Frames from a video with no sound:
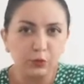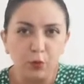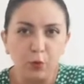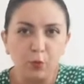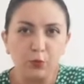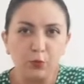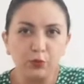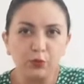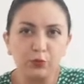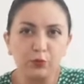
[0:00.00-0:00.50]

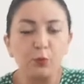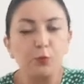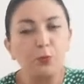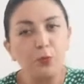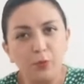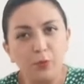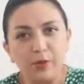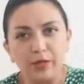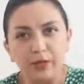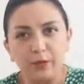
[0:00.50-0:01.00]
somos su
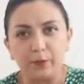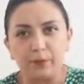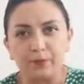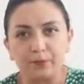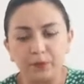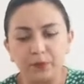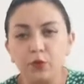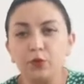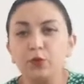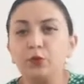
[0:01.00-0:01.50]
público,
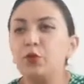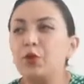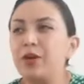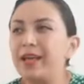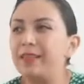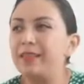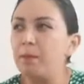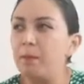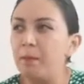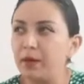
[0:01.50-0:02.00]
¿no? No
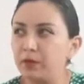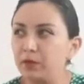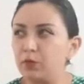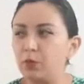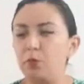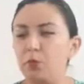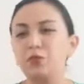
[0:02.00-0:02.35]
nada más